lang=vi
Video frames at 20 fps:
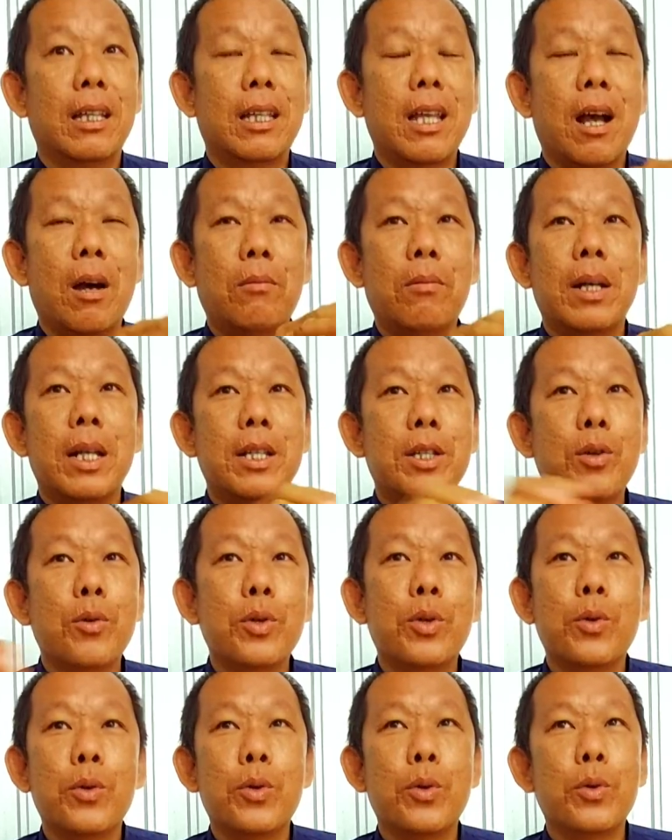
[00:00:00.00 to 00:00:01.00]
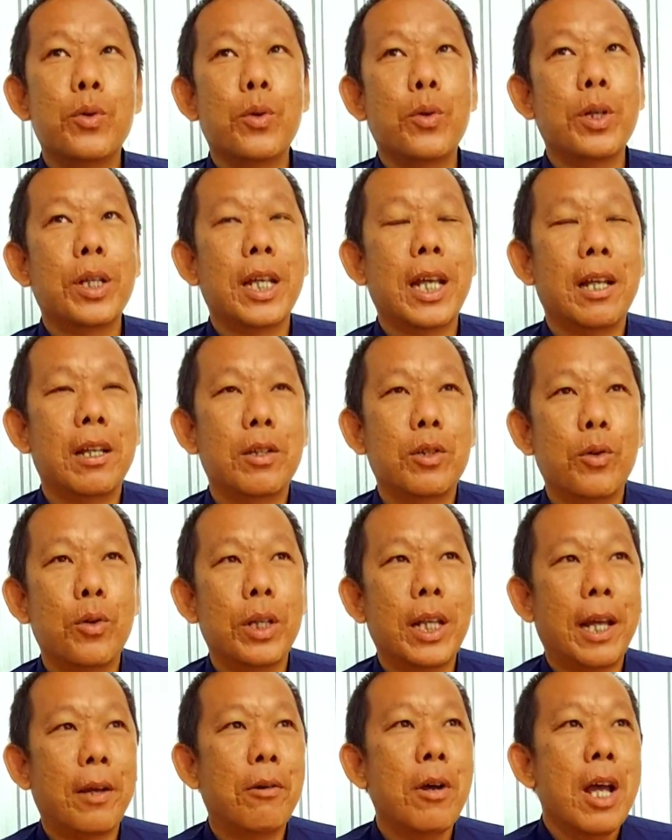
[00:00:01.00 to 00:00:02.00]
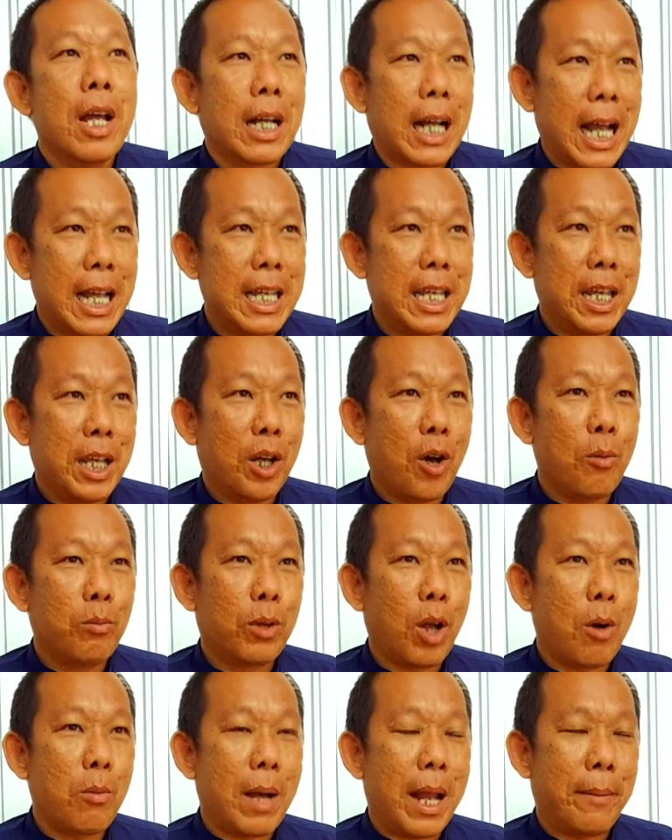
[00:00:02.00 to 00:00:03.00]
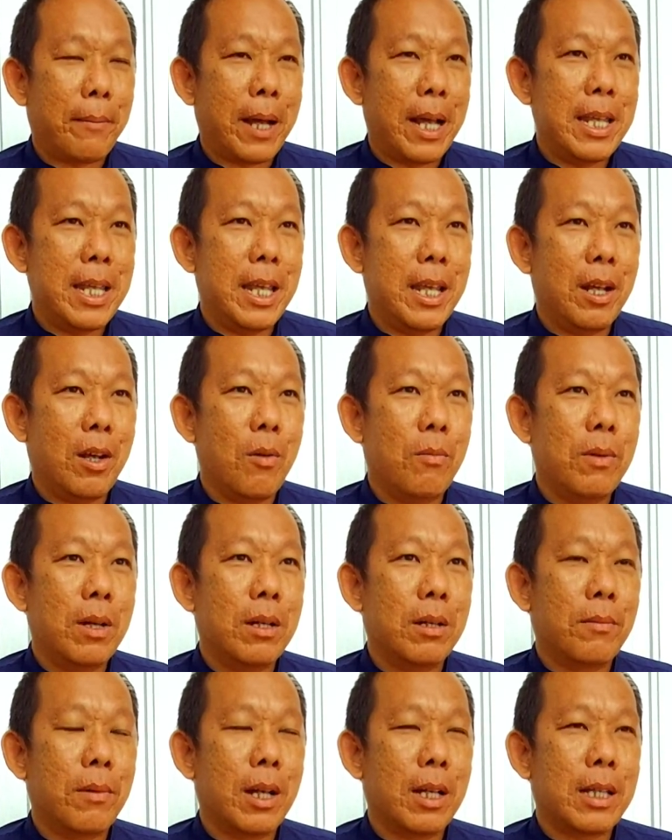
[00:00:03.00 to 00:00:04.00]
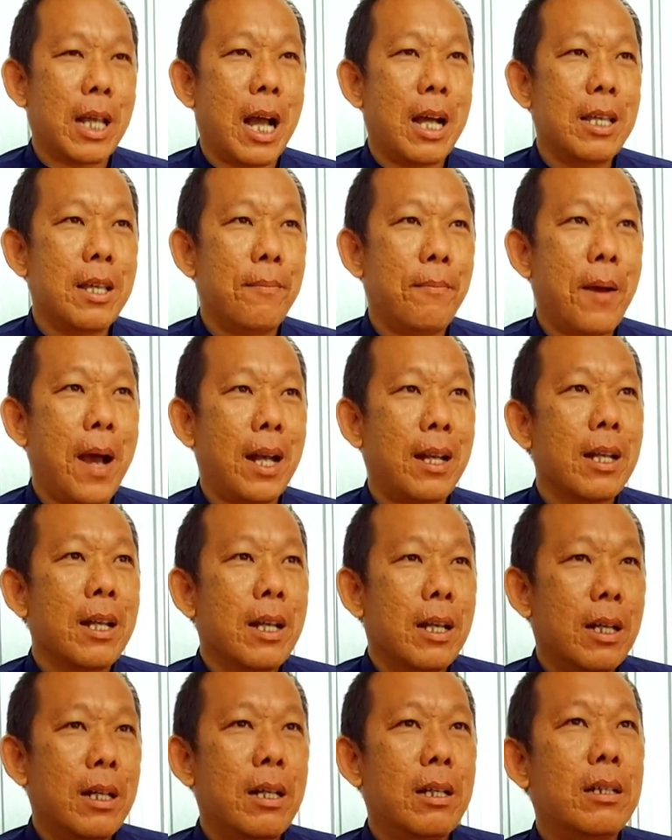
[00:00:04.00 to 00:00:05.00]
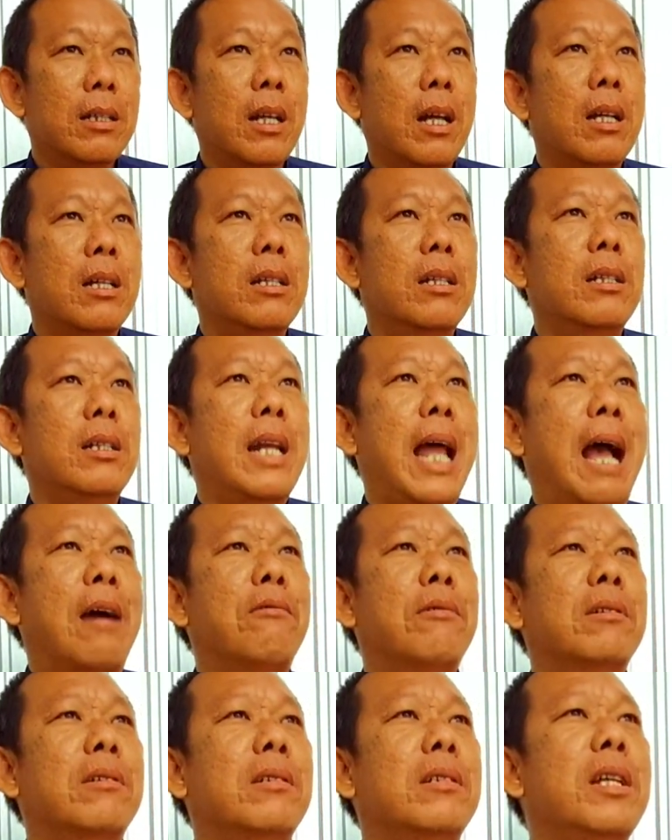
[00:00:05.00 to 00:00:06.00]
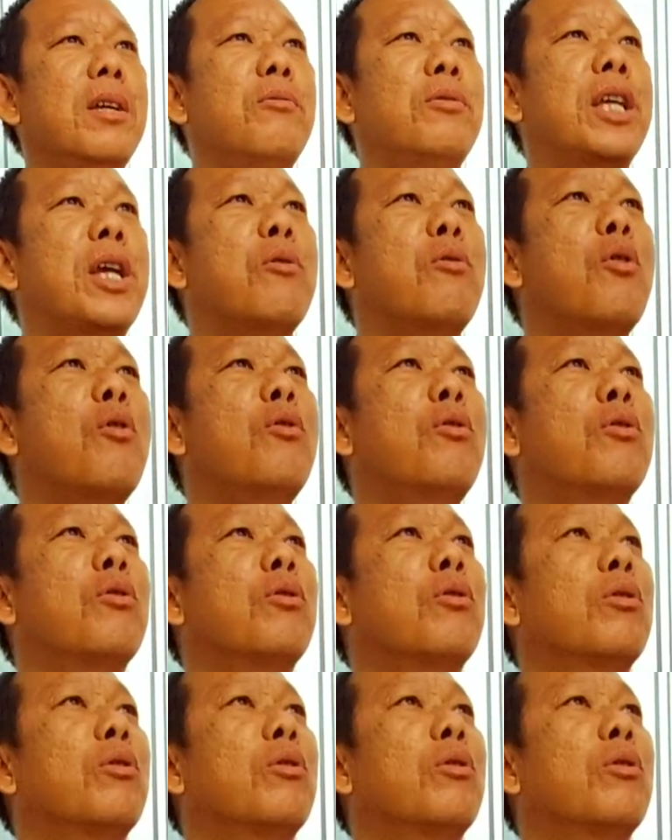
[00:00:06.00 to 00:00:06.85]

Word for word: chứ không có đi xui xui xui xui xe xui theo cái gì cũng tốt đẹp cái gì cũng được trợ giúp hết ờ, chợ đảo yếu xịu luôn